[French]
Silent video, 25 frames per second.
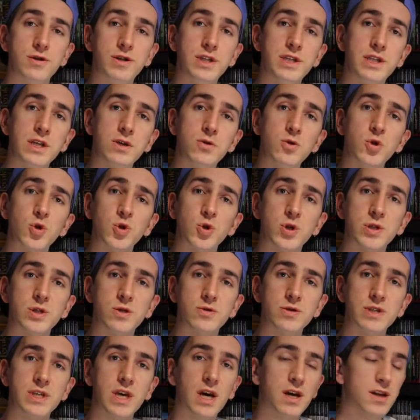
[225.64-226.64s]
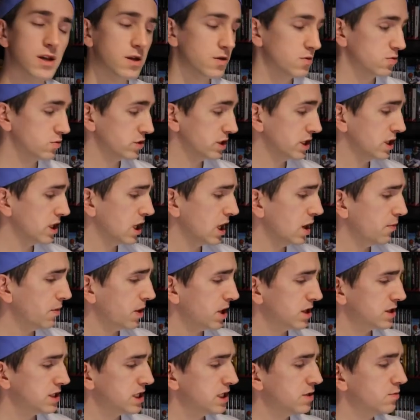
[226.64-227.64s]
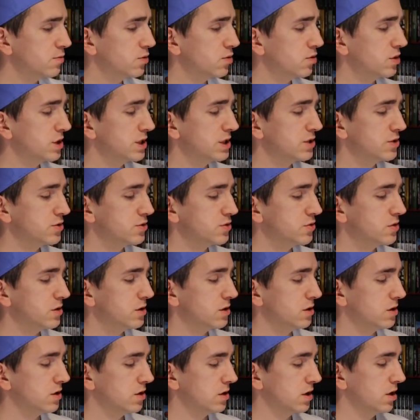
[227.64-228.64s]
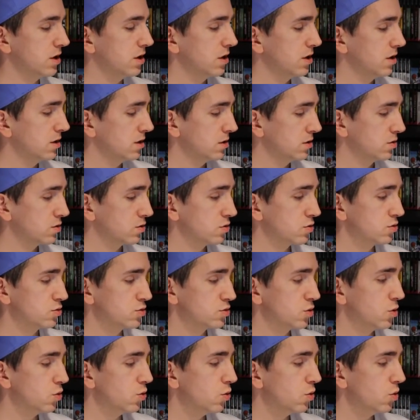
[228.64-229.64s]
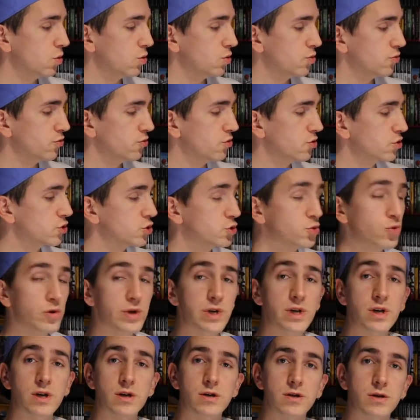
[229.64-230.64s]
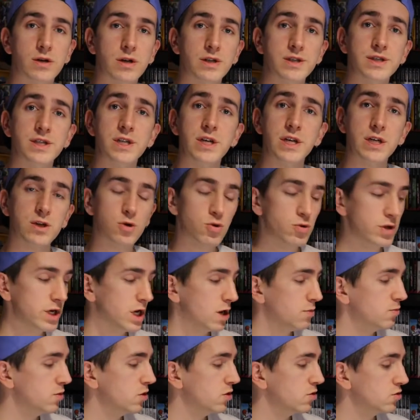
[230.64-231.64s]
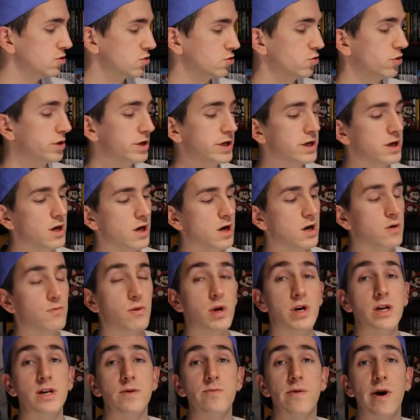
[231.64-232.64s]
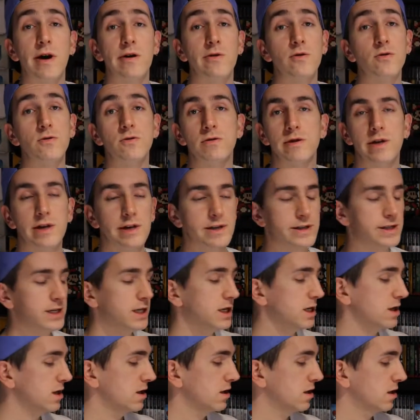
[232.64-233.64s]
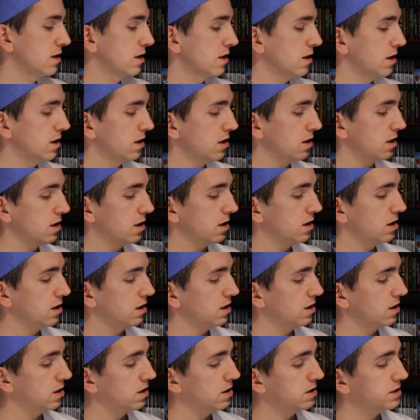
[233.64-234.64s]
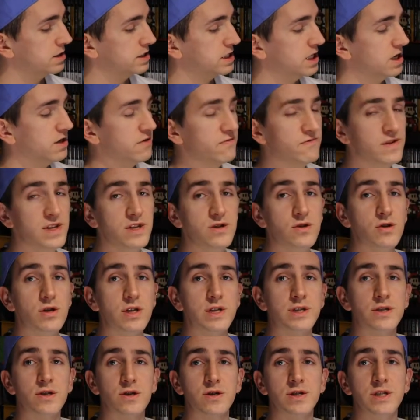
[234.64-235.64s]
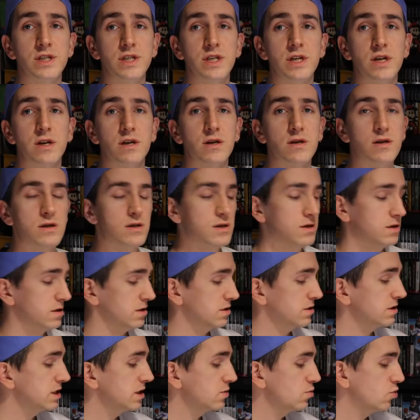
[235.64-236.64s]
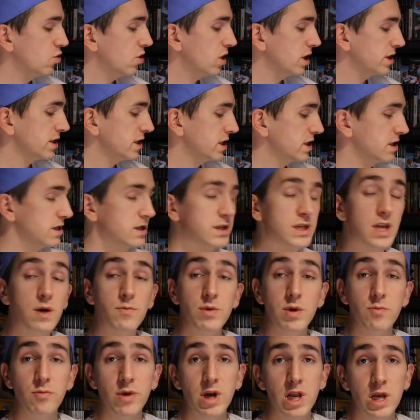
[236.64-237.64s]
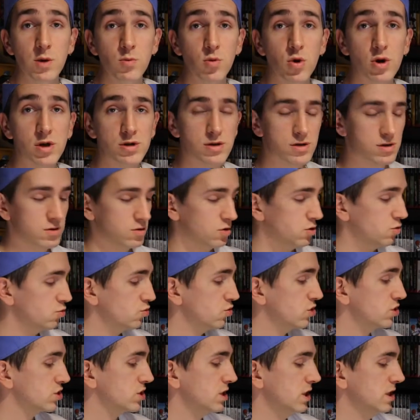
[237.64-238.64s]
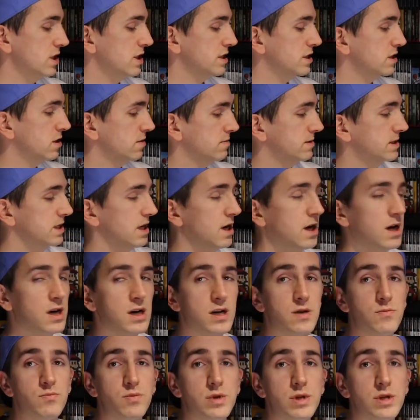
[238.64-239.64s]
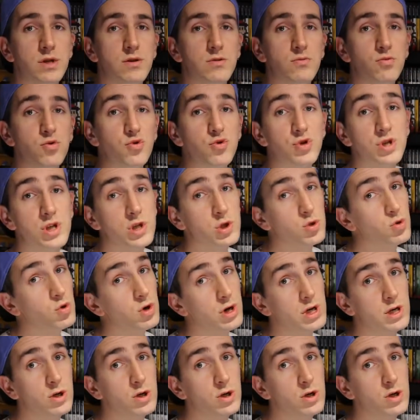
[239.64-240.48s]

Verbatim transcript: Nintendo 64. Donc c'est très pratique pour les jeux dont on veut jouer assez régulièrement. Donc vous voyez, hein, bah, les Mario classiques euh, ça évite de les sortir euh, des boîtes et d'abîmer les boîtes. Au moins je les laisse comme ça et puis euh, vu que j'y joue